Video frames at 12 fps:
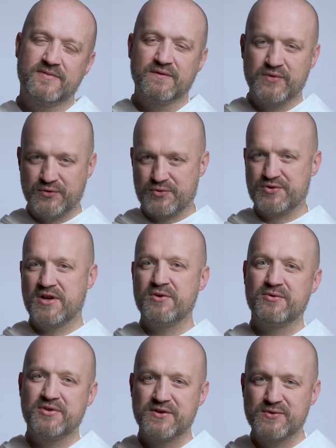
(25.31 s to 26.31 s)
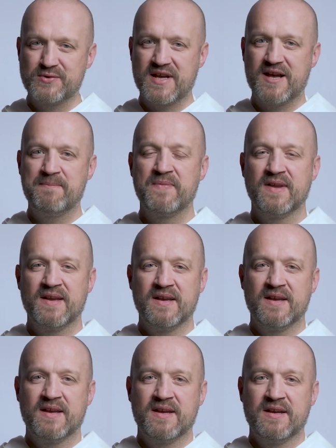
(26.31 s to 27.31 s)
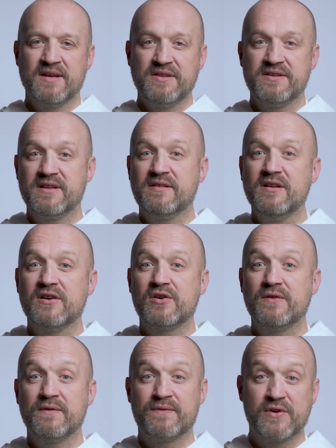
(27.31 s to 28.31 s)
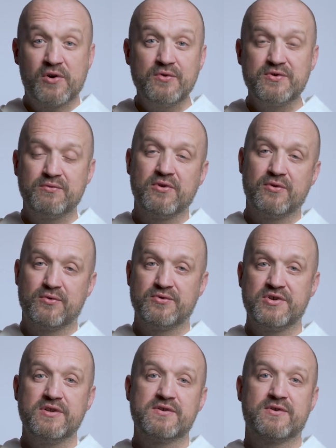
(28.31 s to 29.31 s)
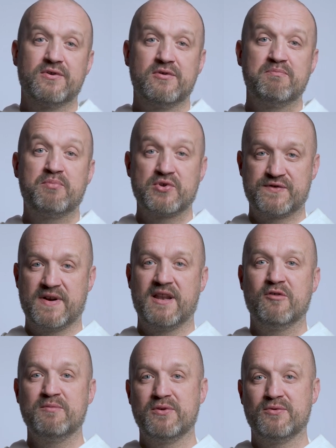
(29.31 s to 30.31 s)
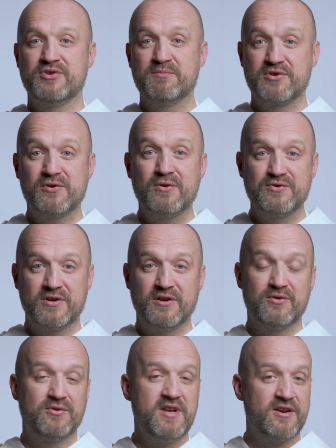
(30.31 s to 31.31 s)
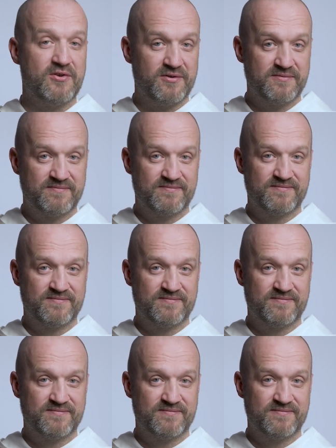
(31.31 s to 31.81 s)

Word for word: W odróżnieniu od Jezusa nie tyle wychodził do ludzi, co pozwalał, by ludzie przychodzili do niego.